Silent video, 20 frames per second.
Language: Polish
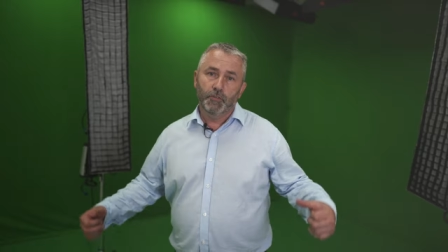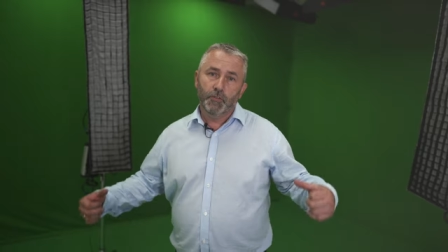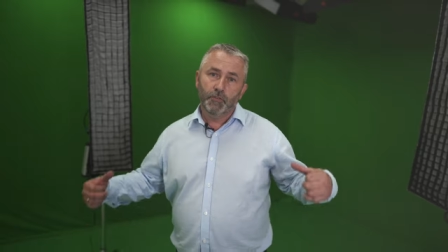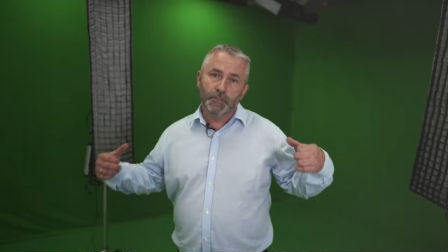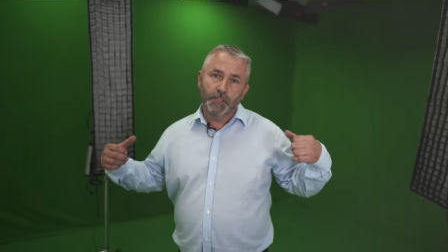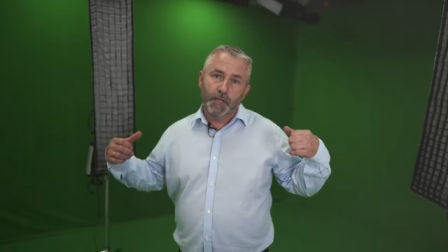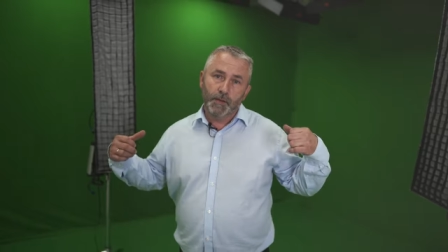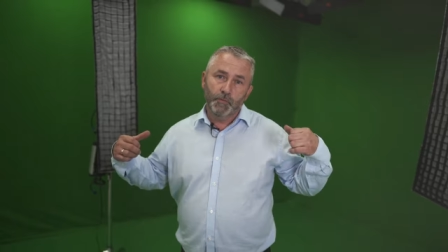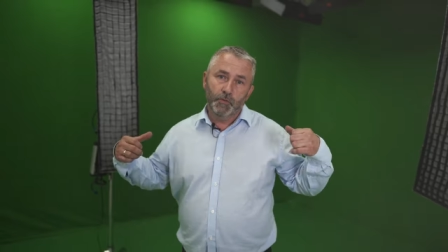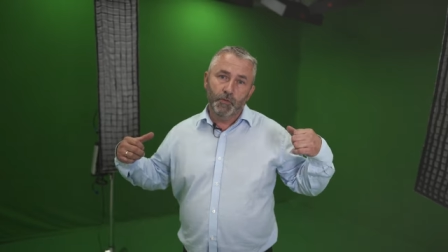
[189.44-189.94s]

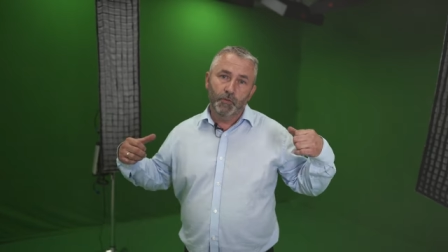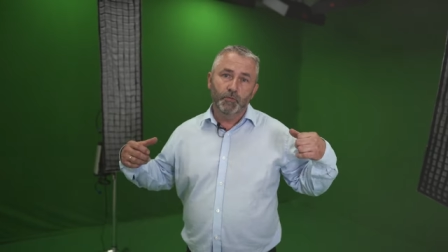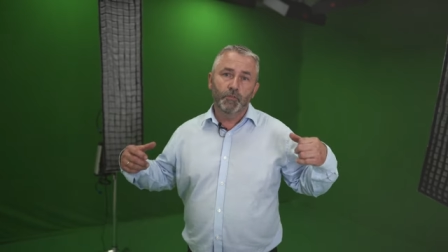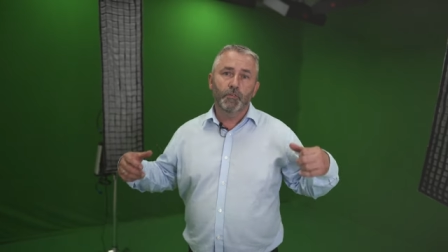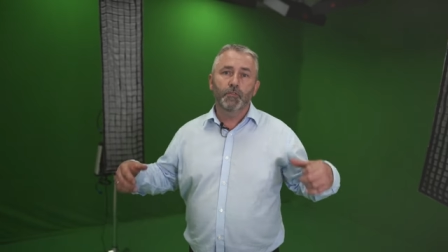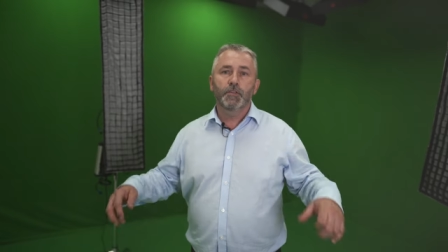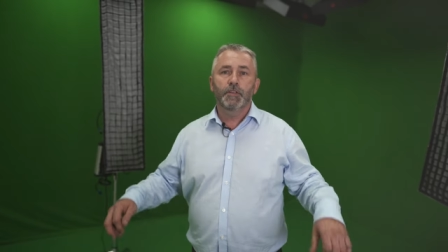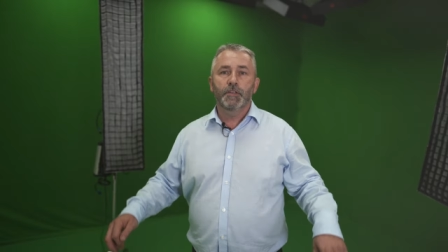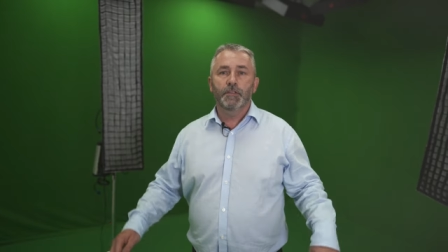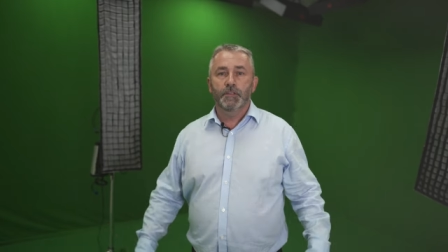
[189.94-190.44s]
To za mną,
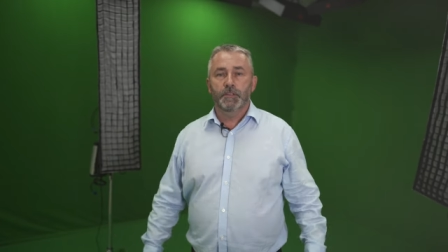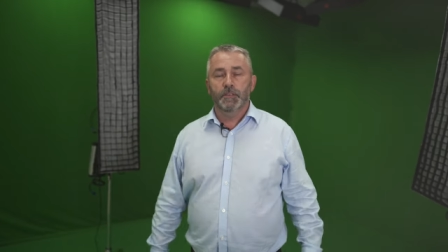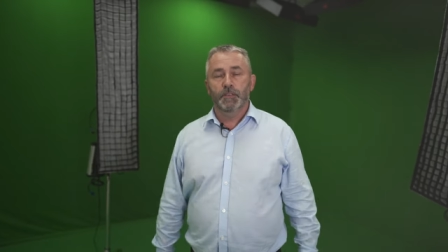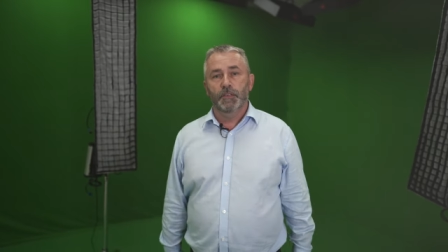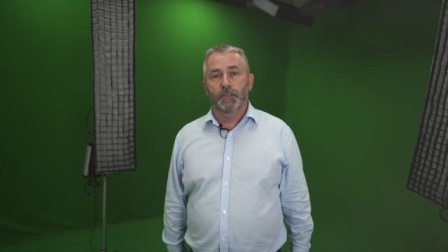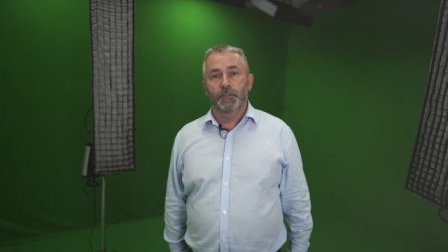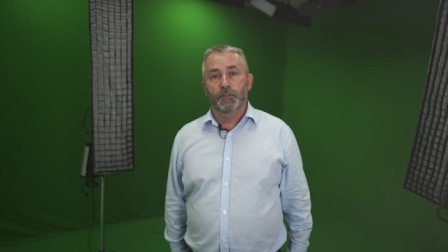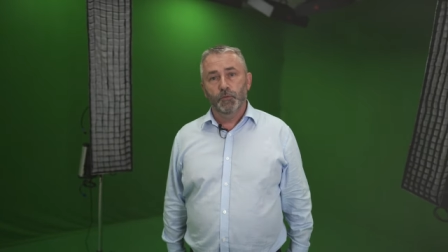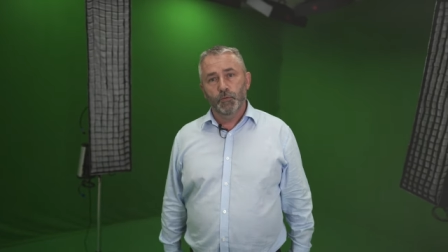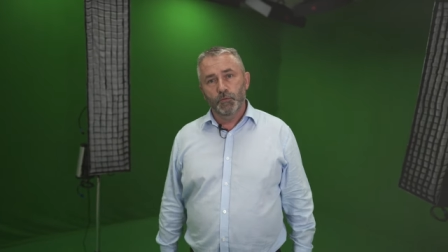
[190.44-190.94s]
to green
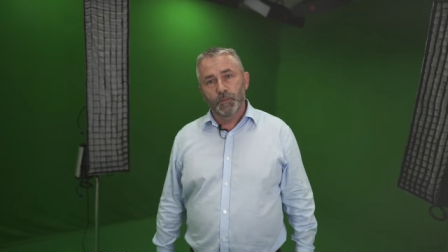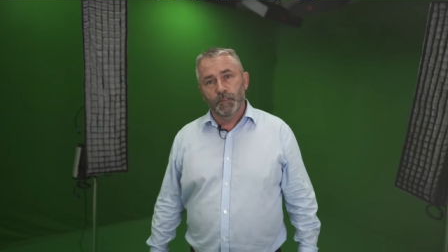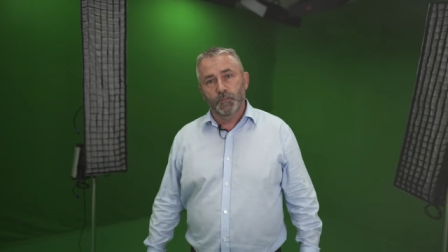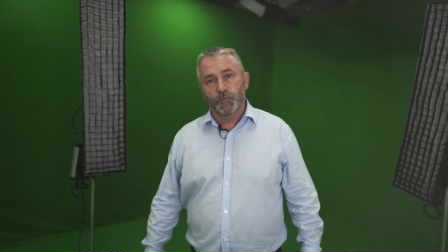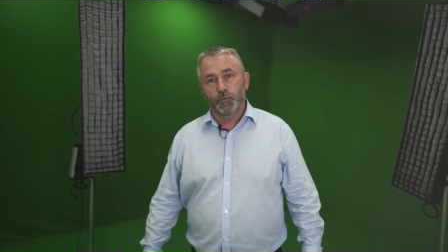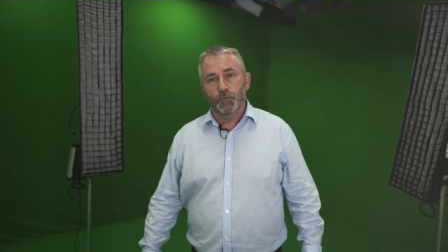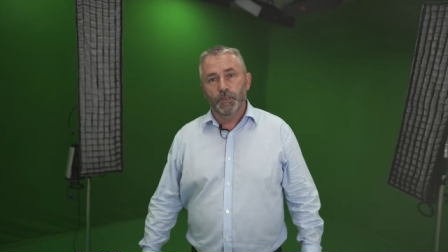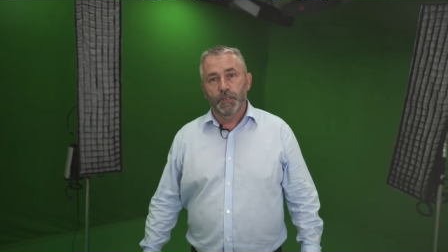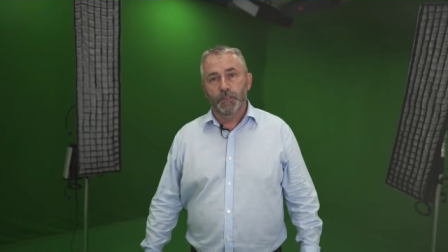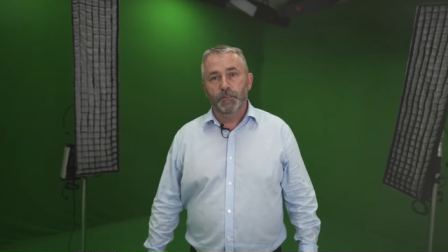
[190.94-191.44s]
screen. Tutaj
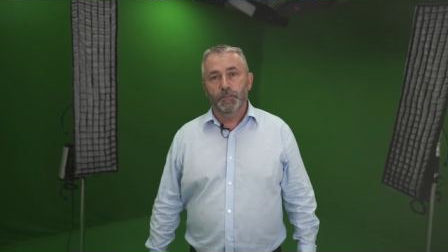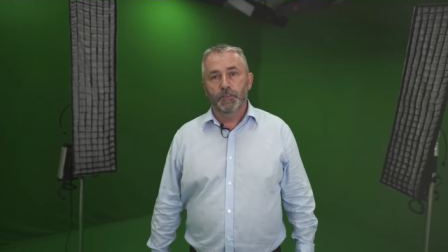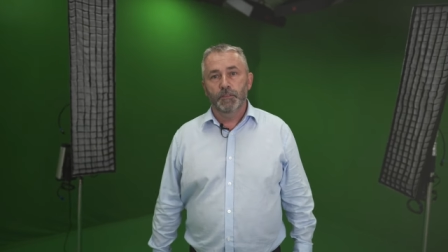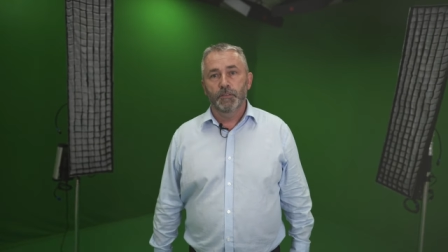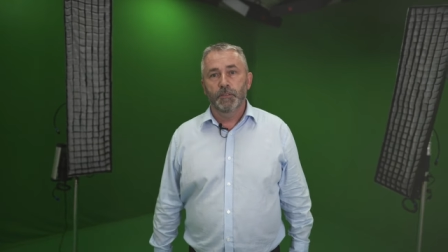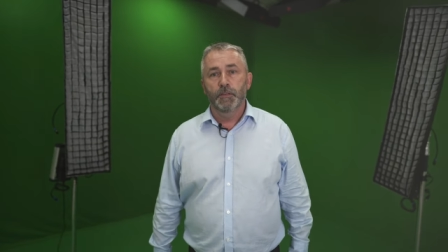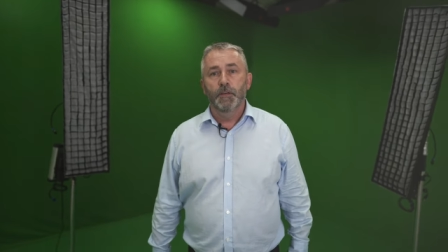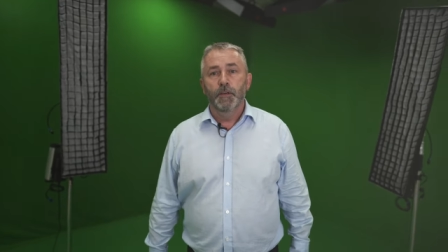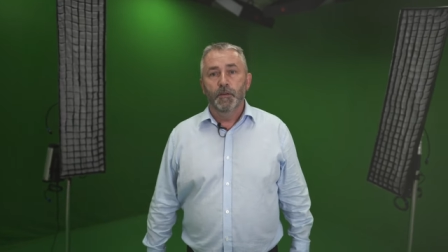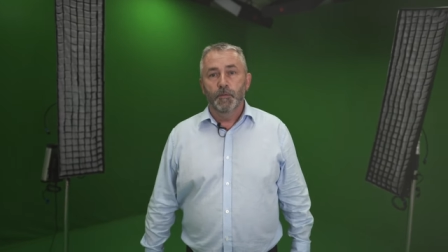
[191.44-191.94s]

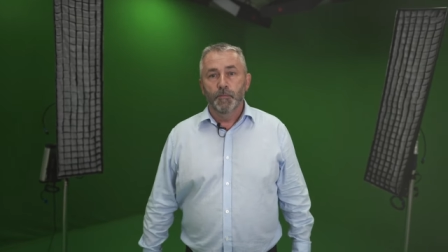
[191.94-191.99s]
studenci